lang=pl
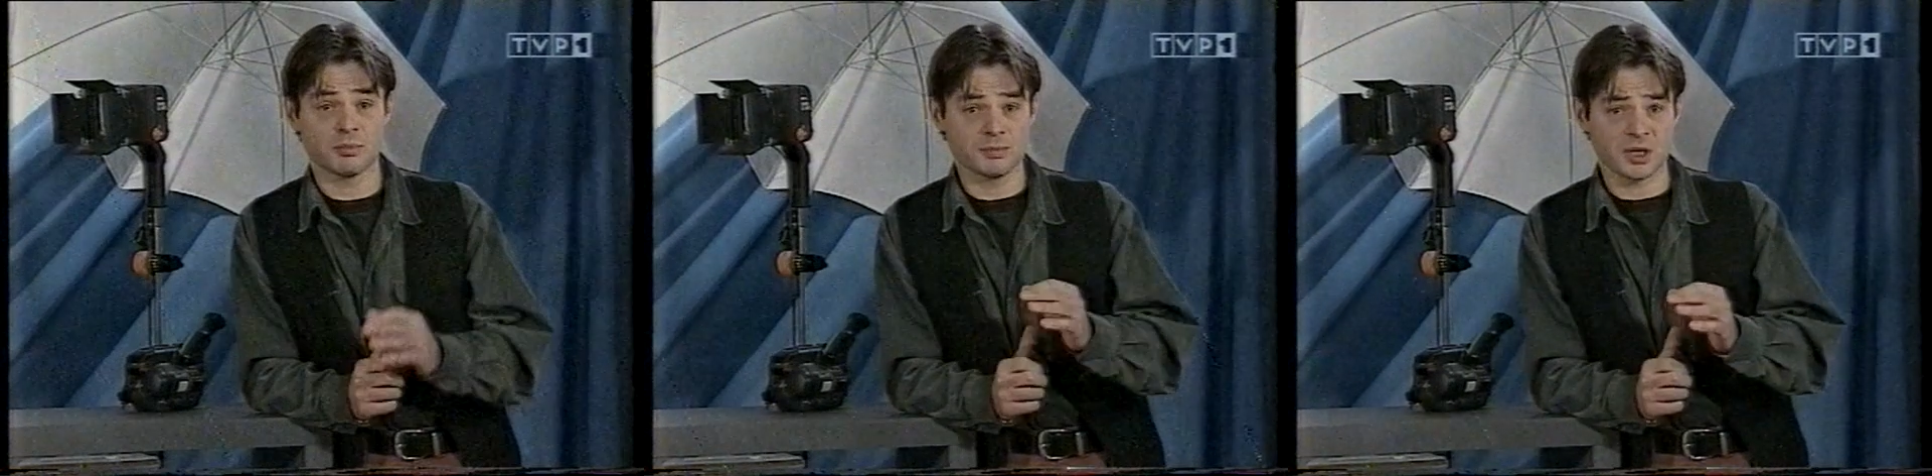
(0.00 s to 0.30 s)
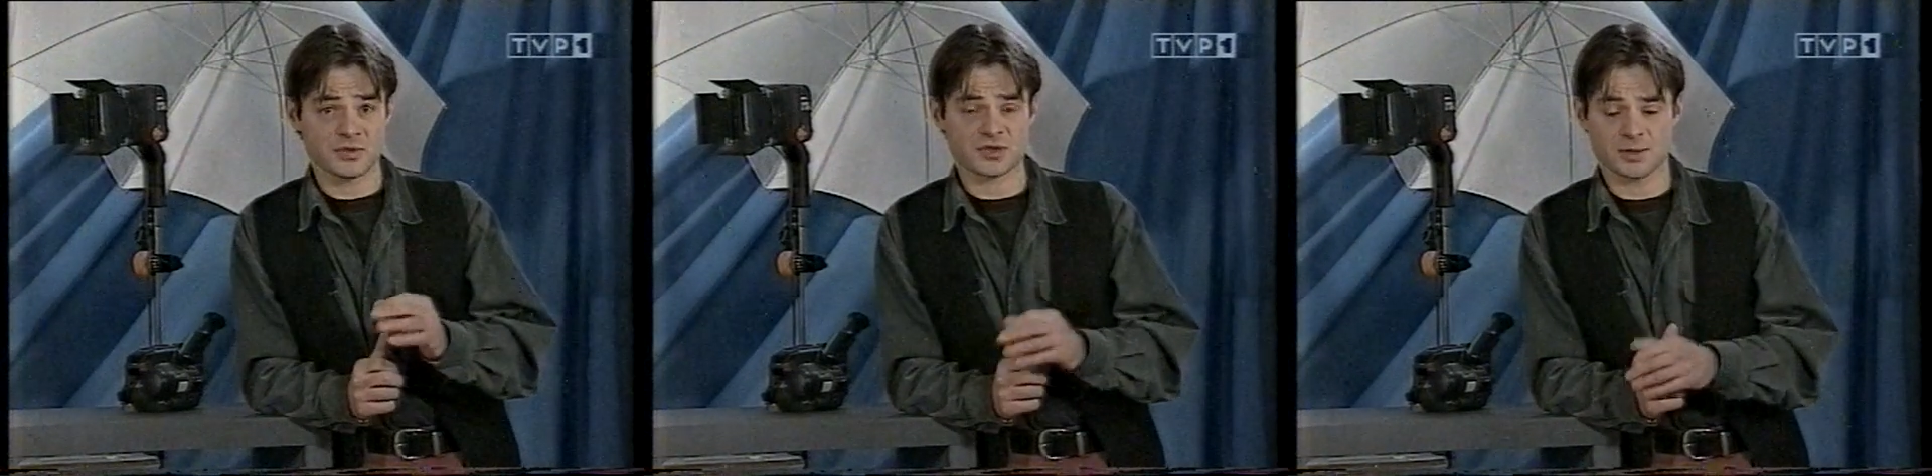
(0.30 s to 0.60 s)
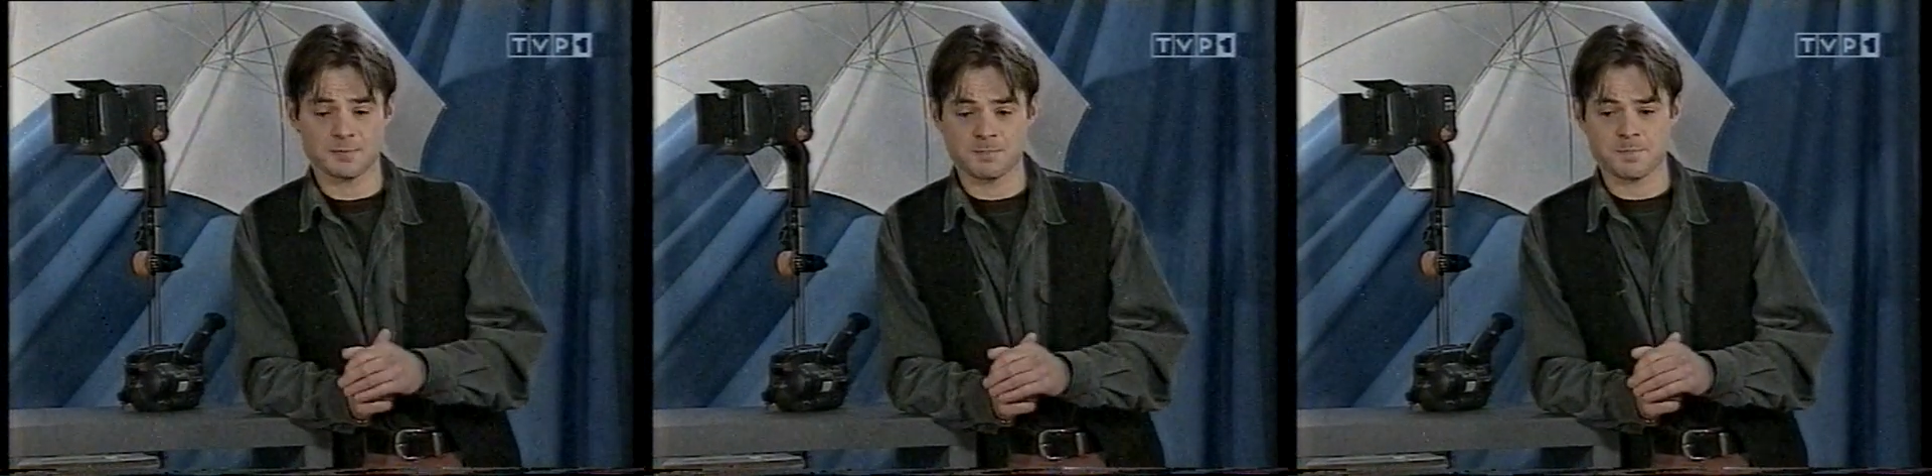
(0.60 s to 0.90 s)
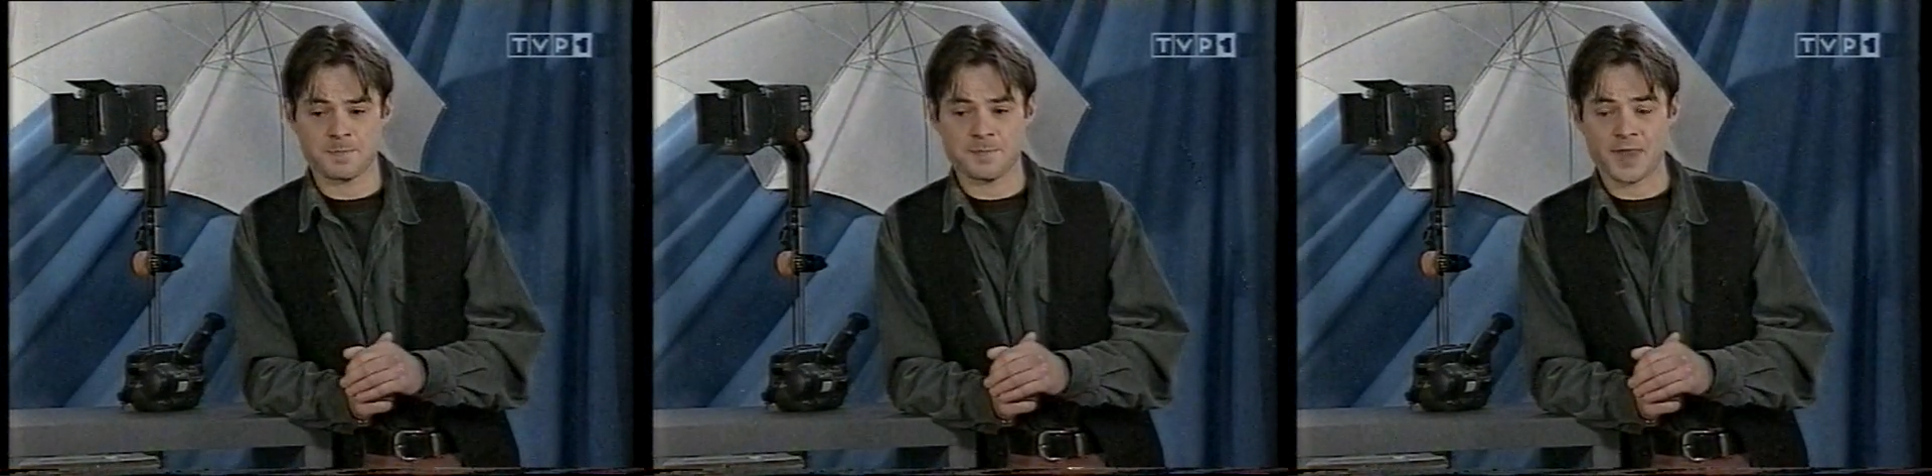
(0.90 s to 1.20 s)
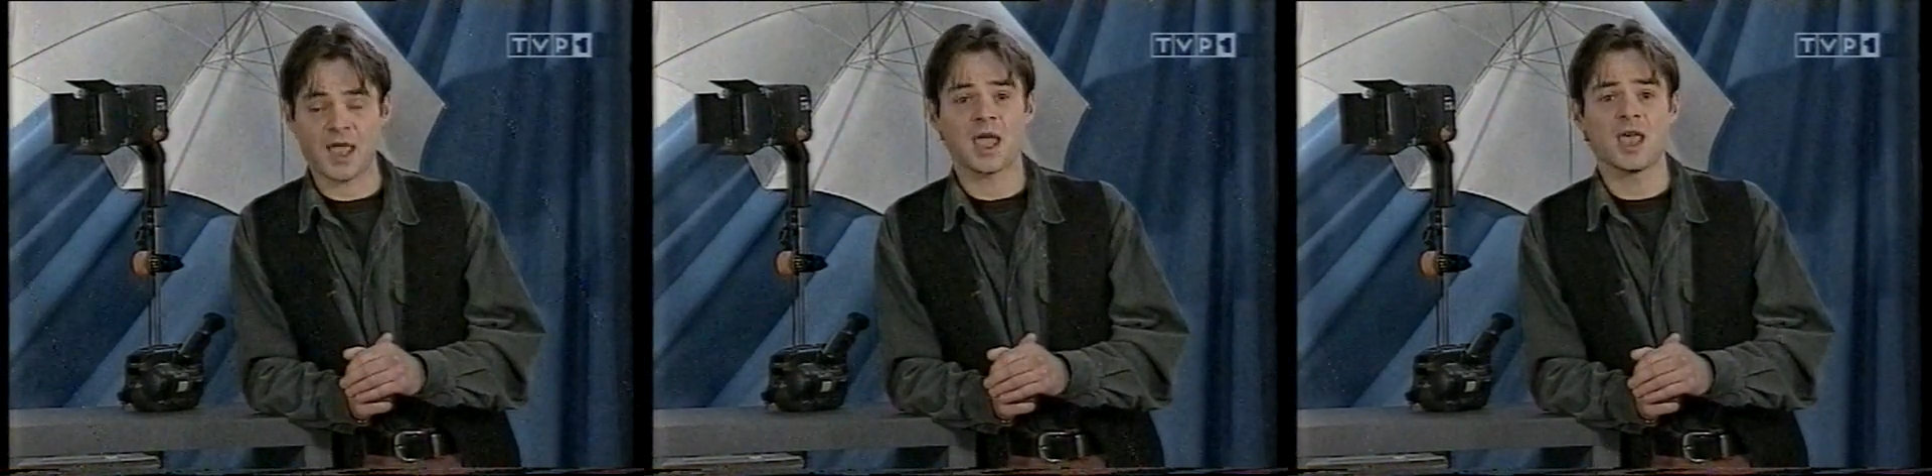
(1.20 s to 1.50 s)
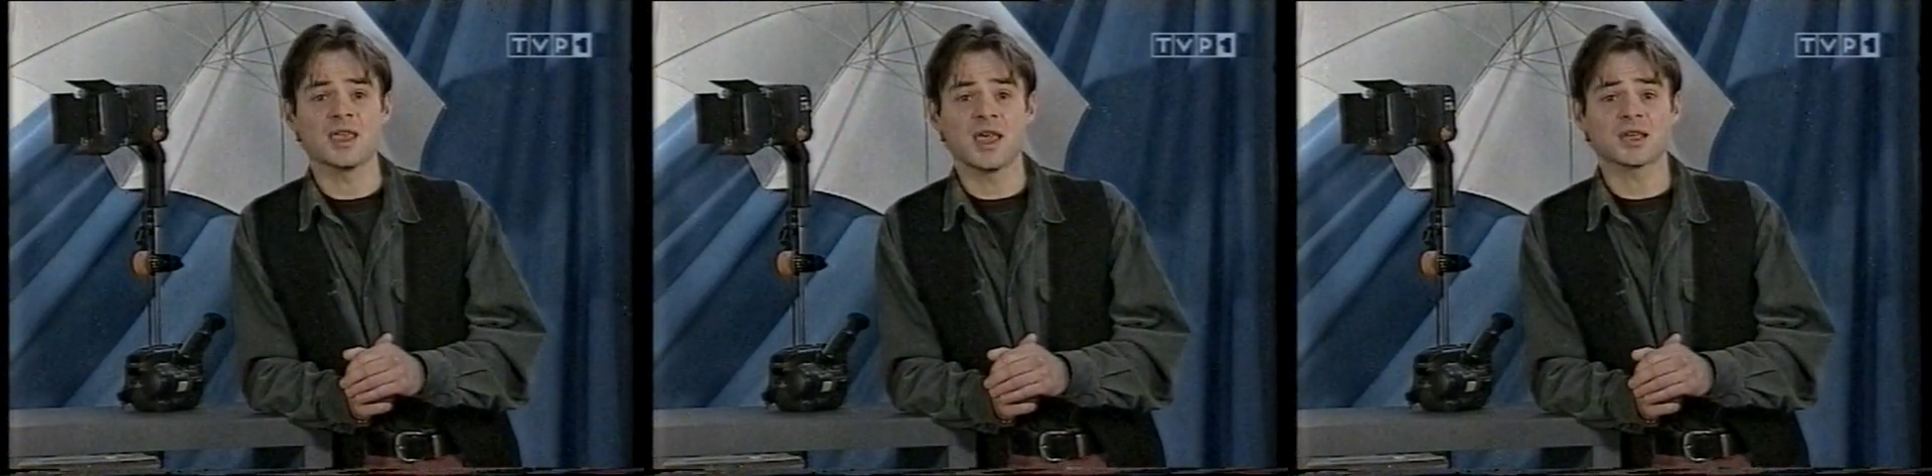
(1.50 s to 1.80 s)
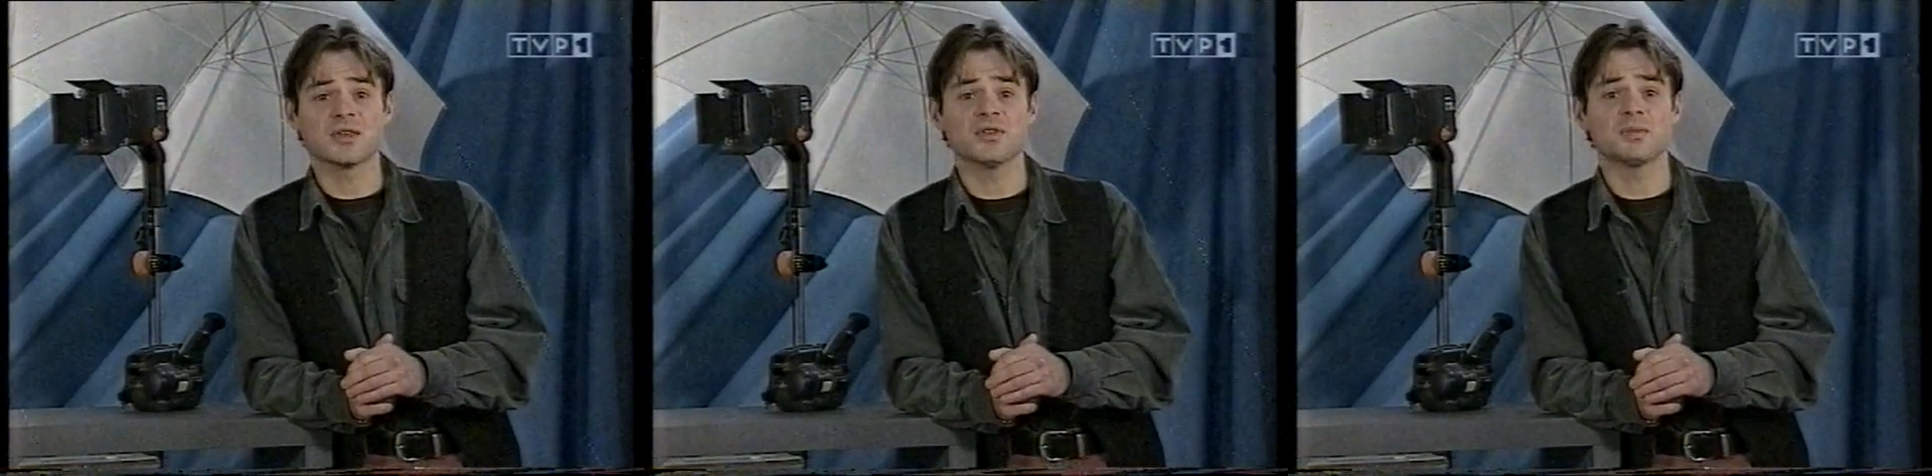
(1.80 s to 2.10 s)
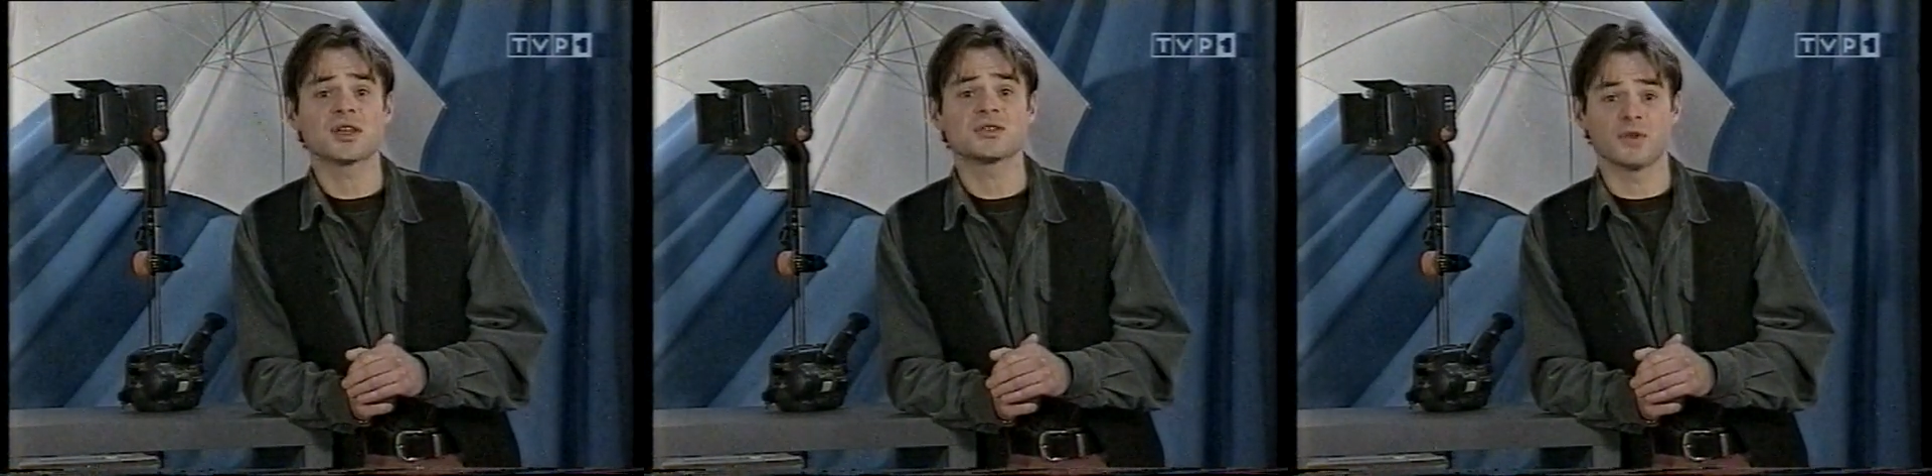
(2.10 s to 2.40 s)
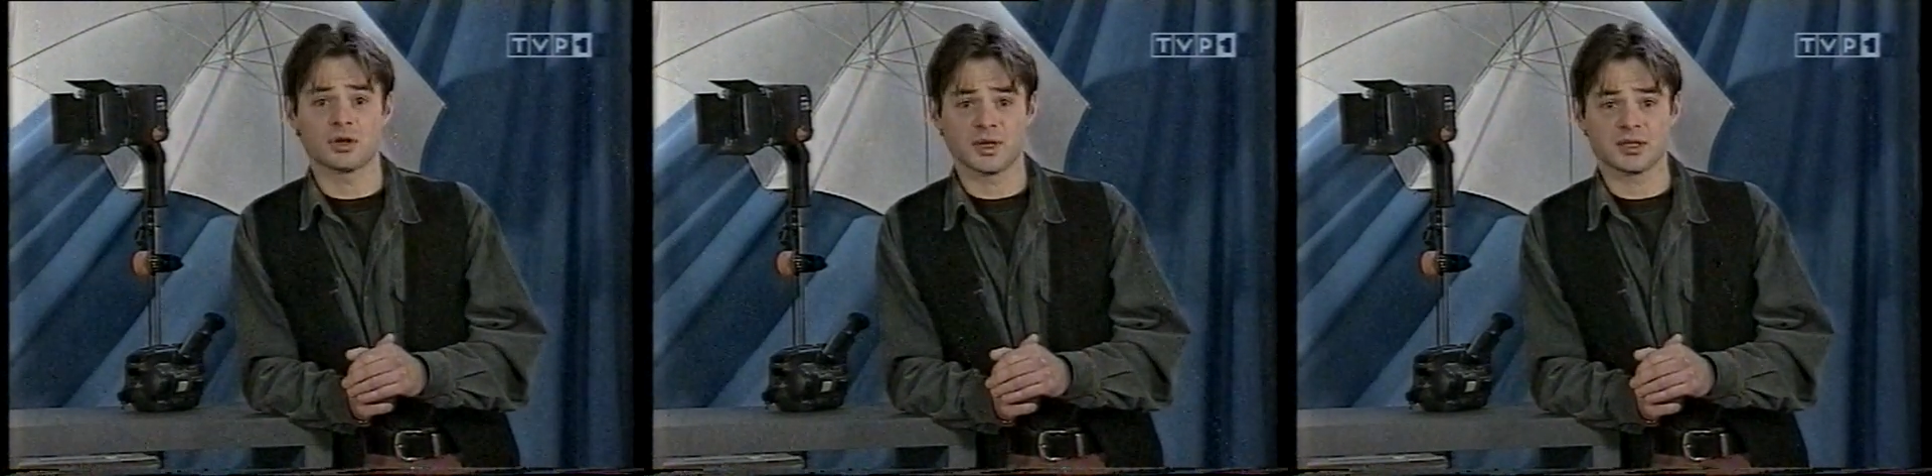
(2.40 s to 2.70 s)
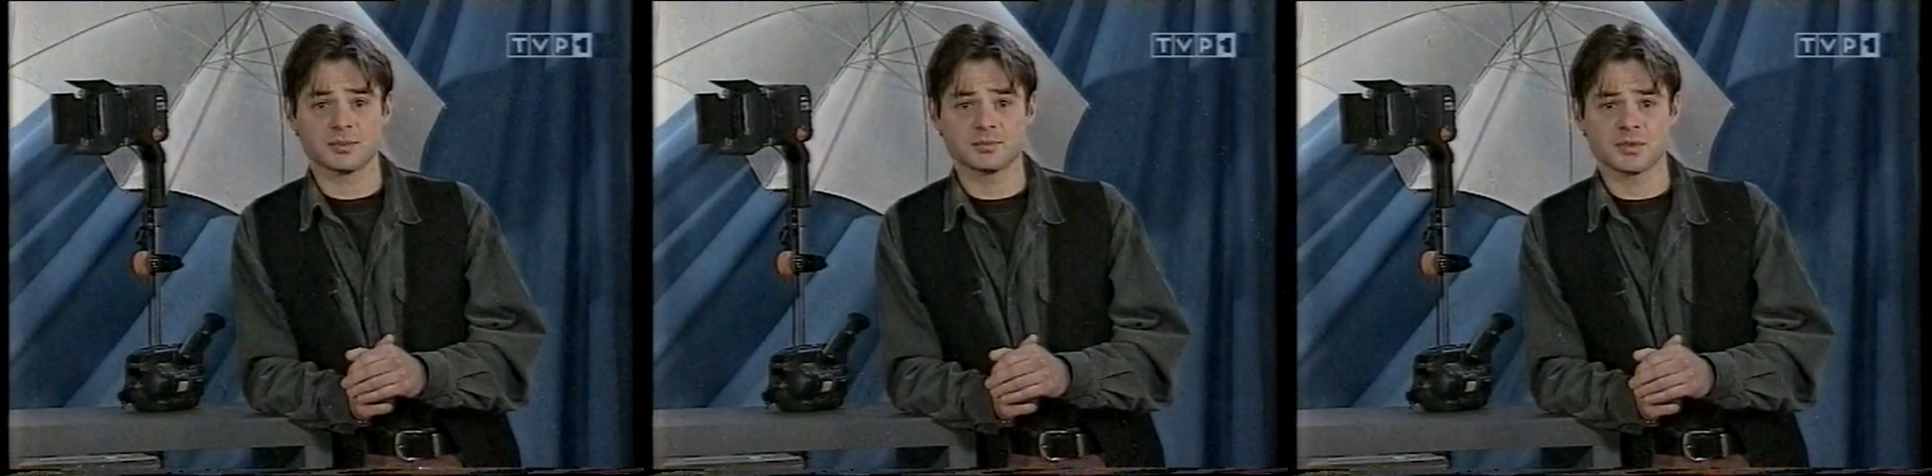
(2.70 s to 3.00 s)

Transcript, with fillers: Po pierwsze, jaki wybrać format?